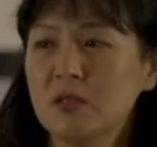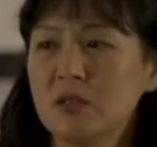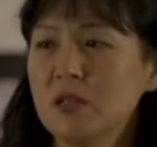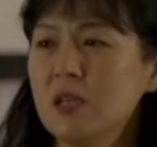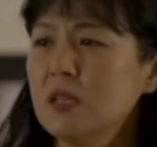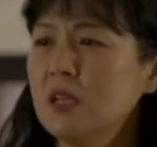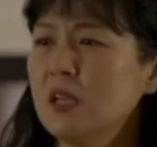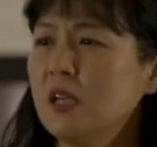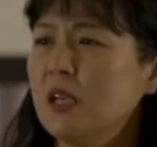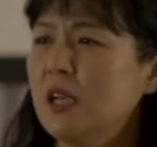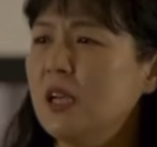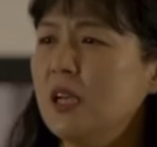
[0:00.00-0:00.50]

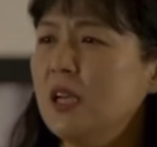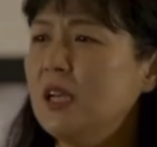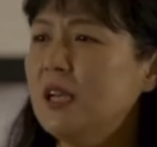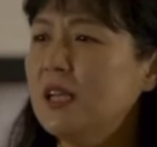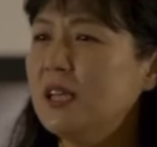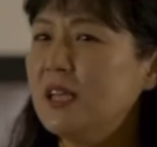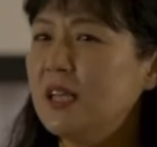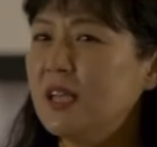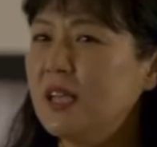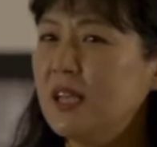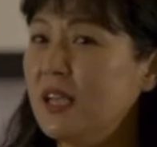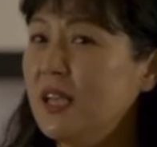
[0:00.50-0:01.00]
사실
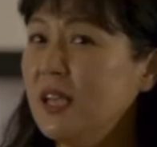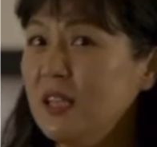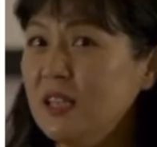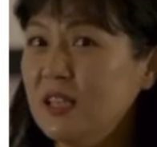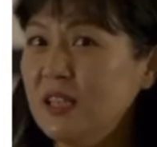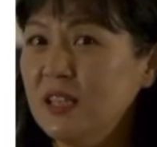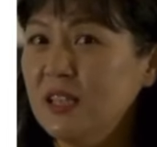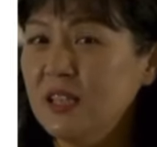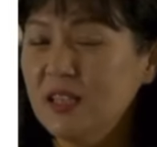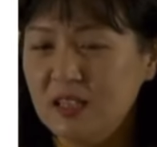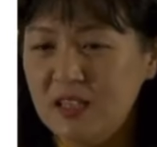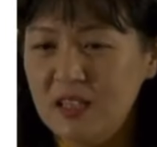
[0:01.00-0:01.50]

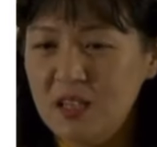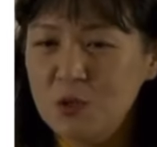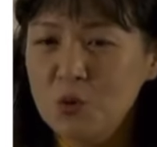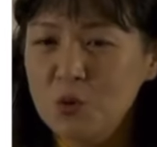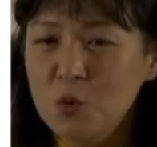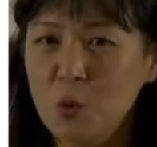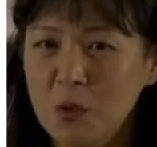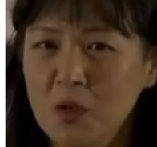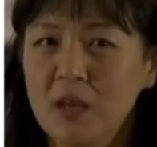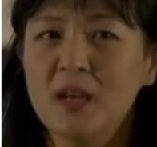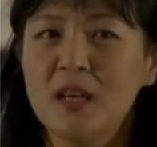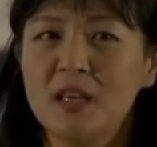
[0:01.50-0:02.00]
읽기는 그냥
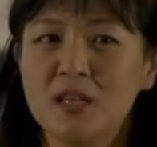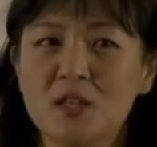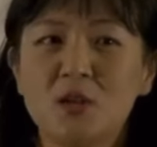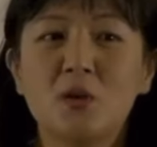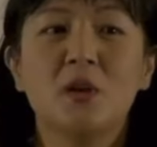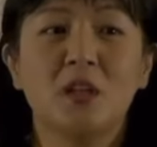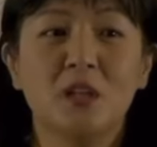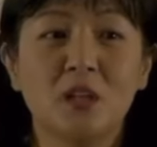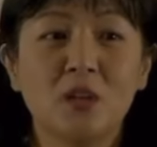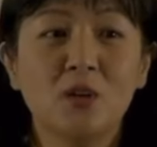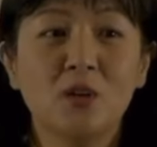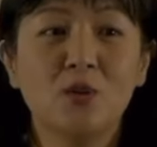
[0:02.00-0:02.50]
소리를 해서
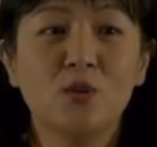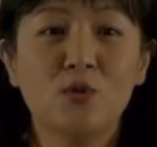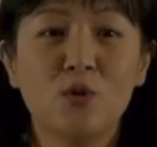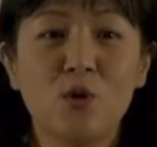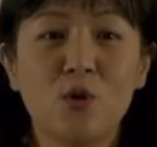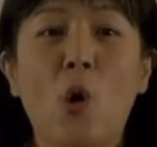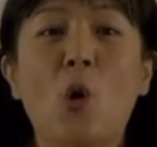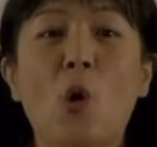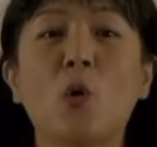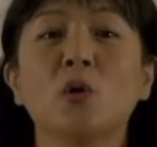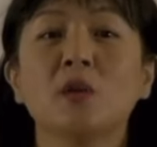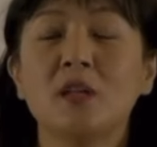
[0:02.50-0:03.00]
읽는 거고
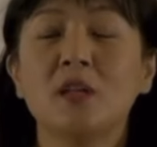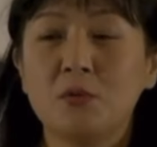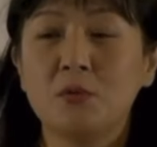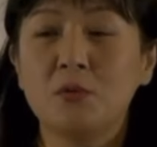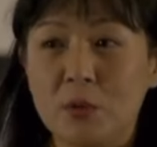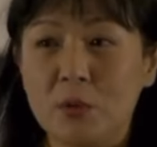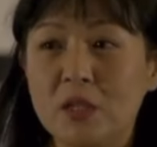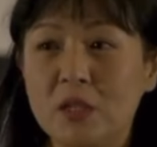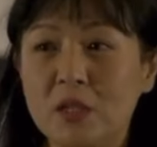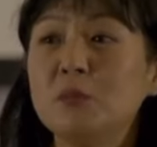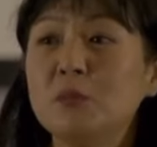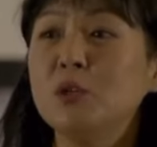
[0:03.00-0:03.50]
거기다
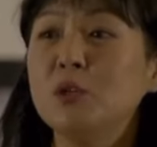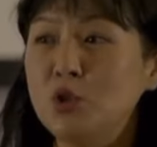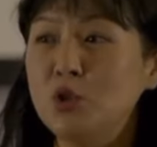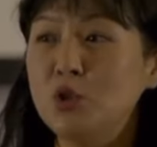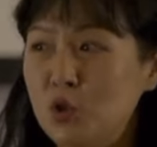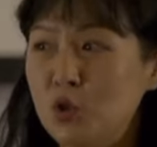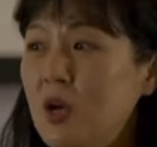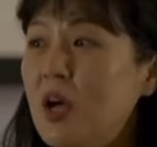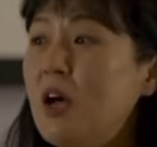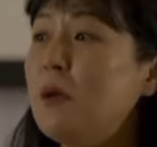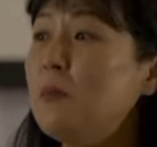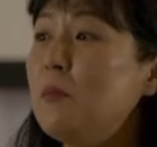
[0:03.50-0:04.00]
리듬을
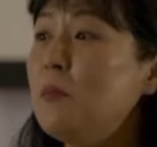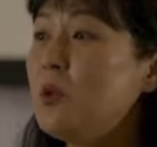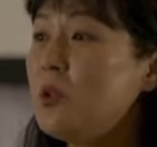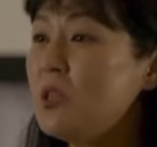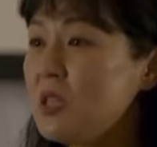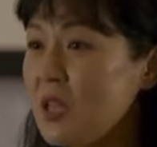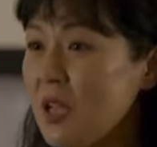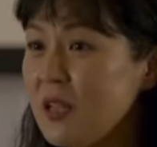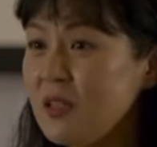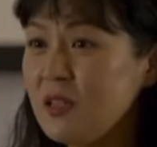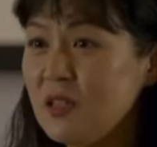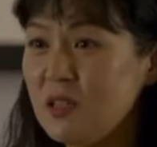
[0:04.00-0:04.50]
추가하면
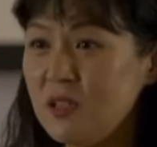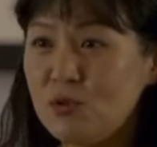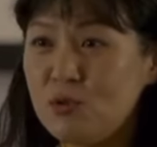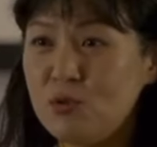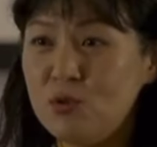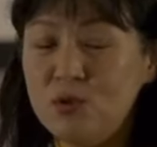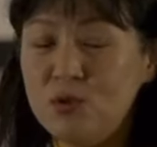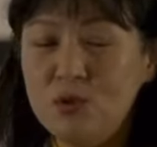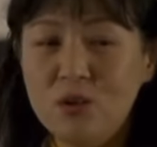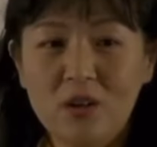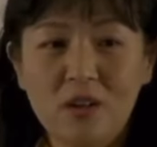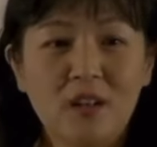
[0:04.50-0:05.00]

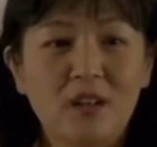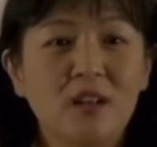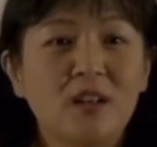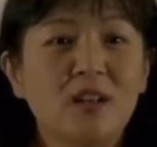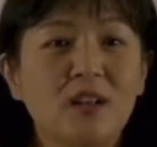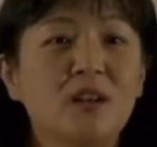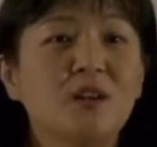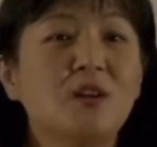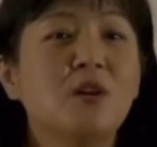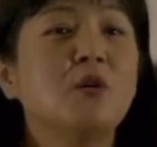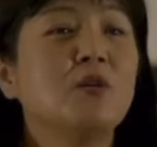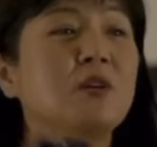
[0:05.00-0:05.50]
챈트고
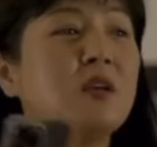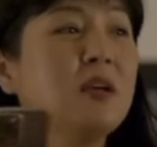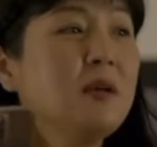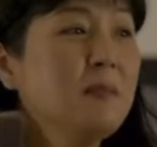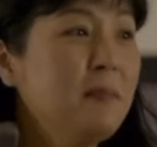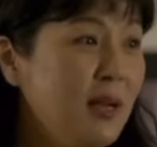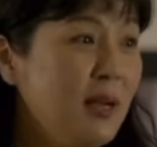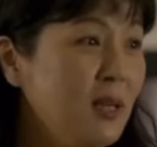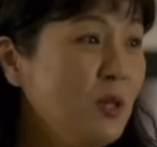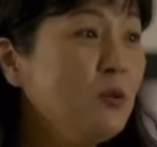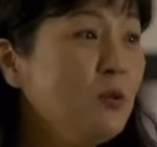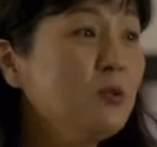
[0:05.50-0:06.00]
거기에
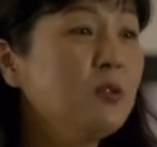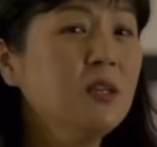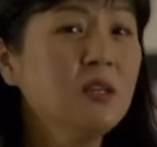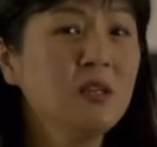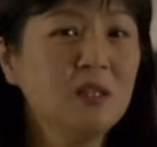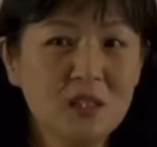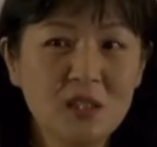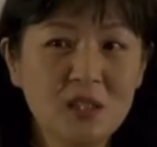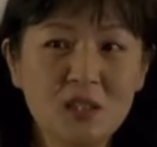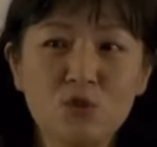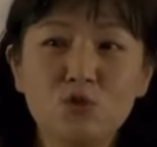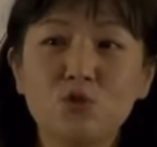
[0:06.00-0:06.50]

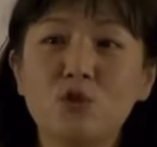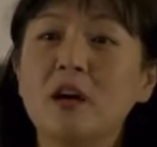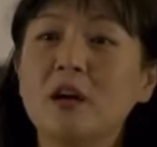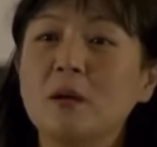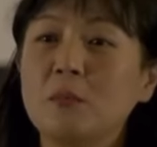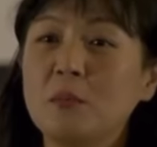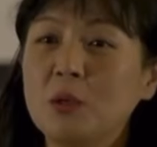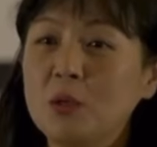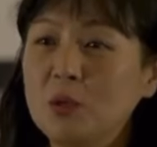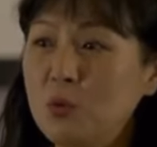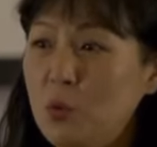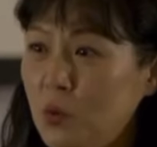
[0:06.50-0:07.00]
멜로디를
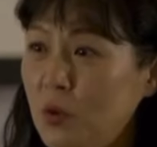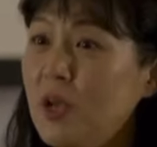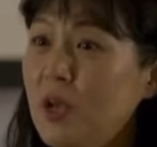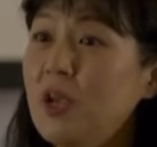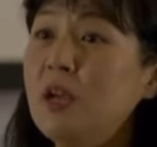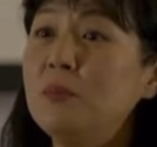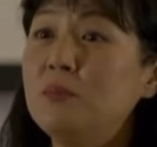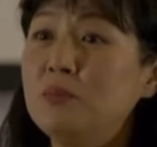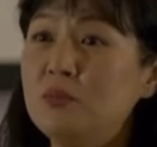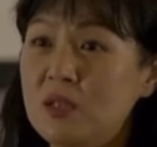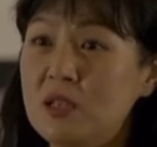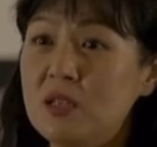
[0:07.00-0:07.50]
추가하면
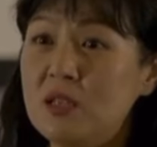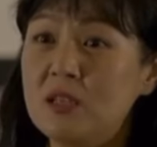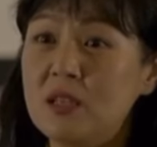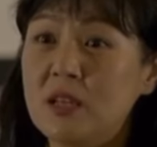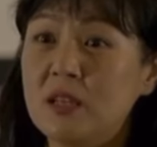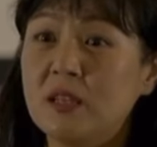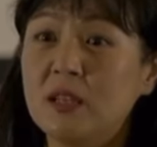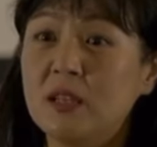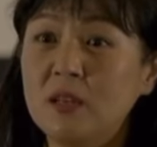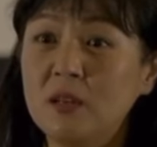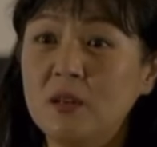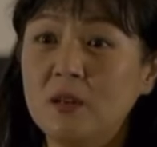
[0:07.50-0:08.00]
노래일
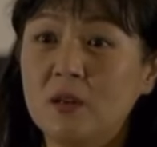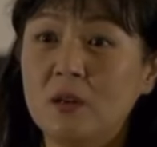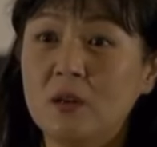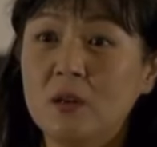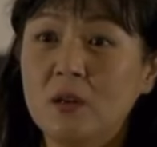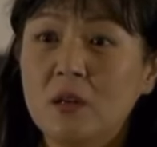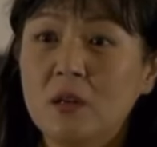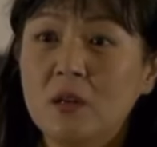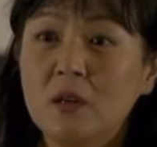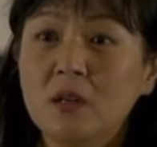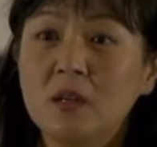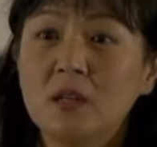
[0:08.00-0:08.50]
뿐이잖아요.
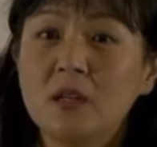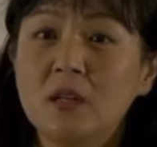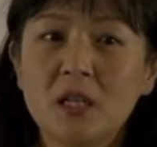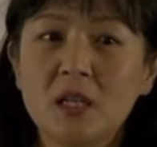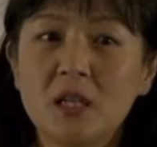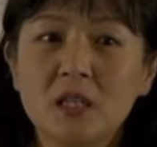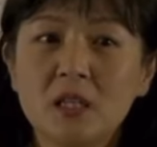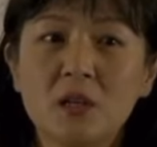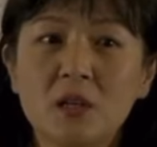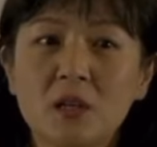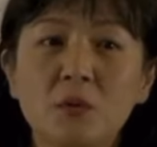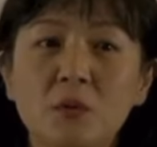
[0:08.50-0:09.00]
그러니까
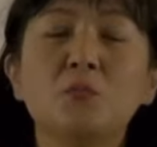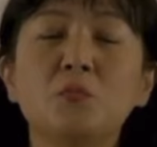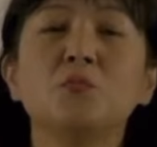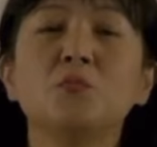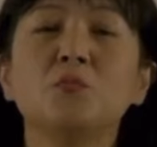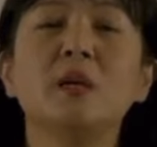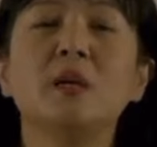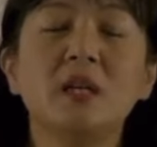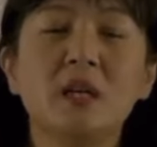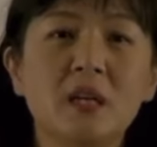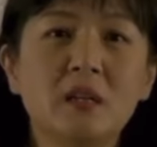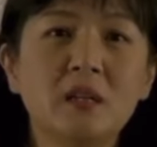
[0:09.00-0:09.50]
사실은
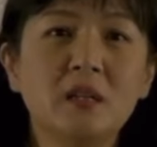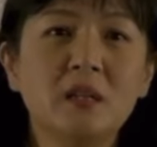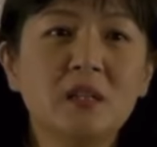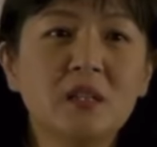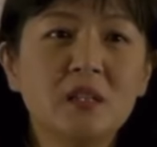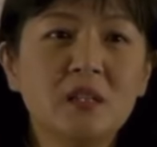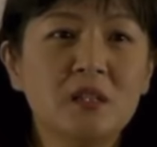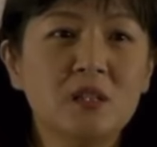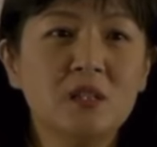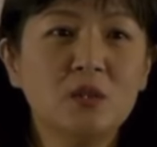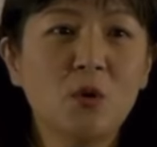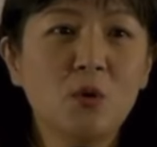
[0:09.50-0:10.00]
리딩을
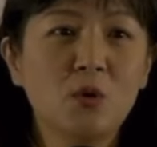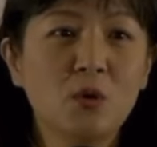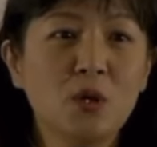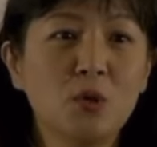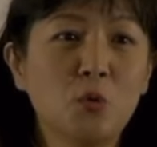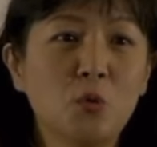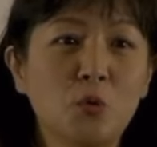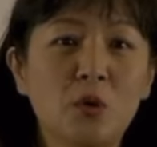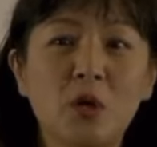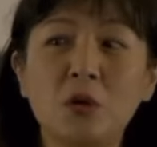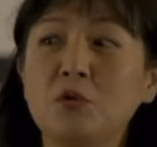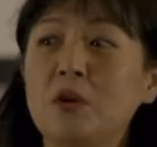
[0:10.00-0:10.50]
즐겁게
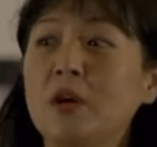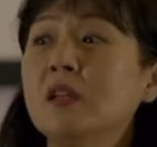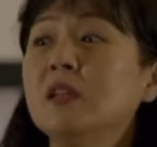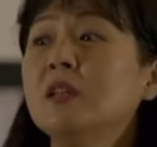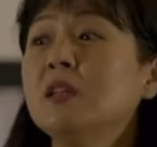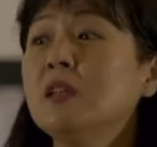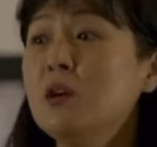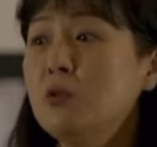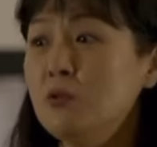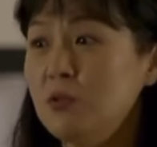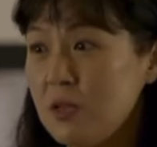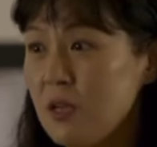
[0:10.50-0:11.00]
노래로
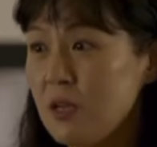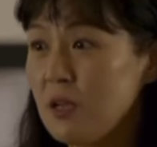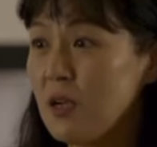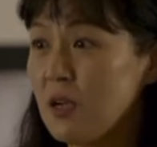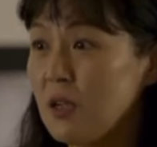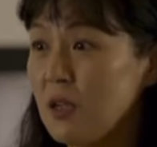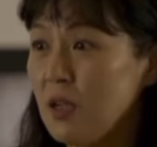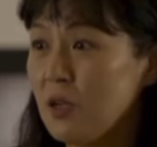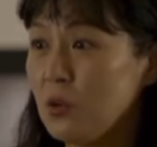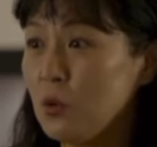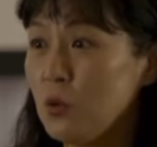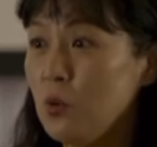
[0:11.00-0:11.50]
한다고
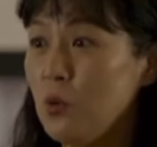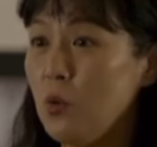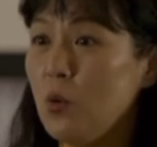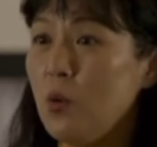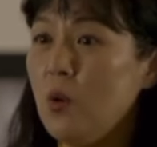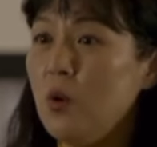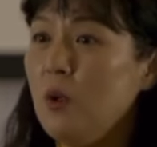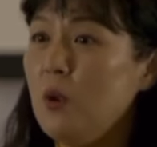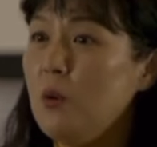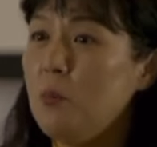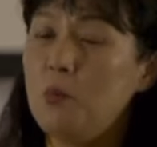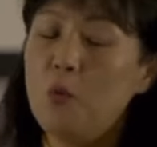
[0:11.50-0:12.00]
생각해도
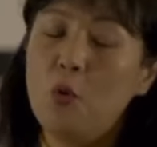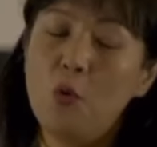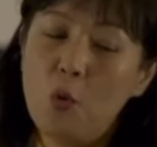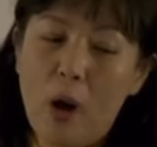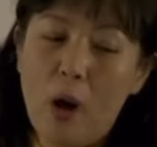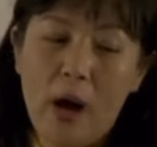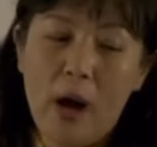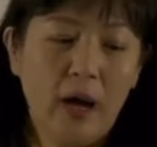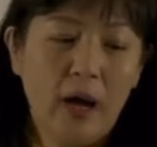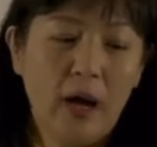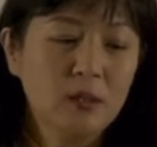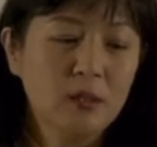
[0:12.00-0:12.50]
뭐
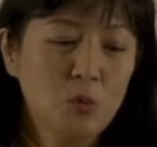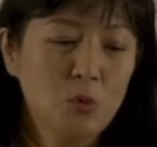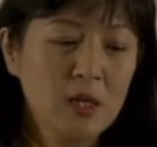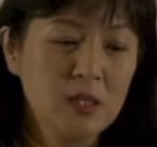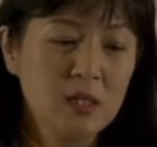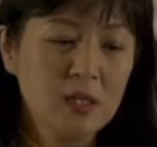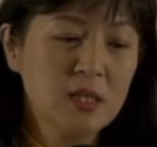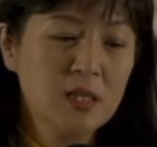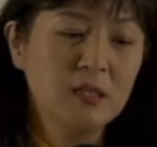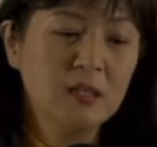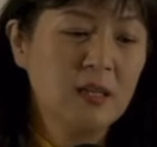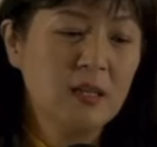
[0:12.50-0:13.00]
과한
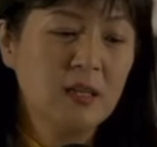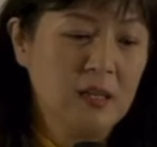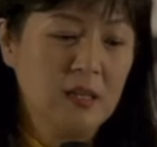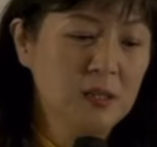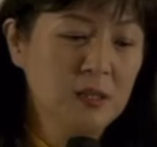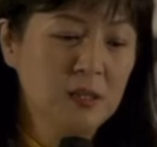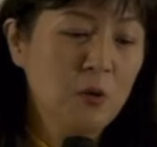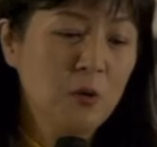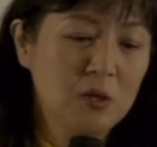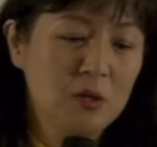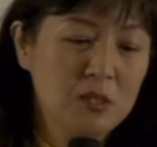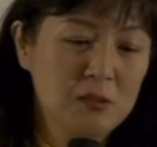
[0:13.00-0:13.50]
확장은 아닐
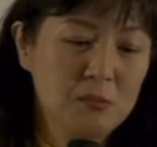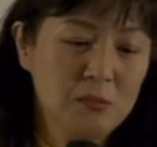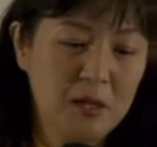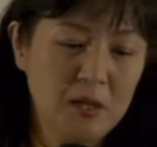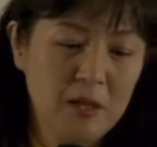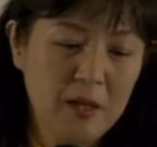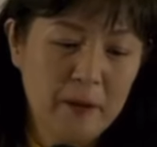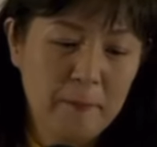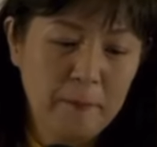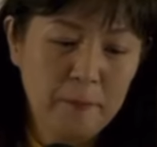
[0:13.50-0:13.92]
것 같습니다.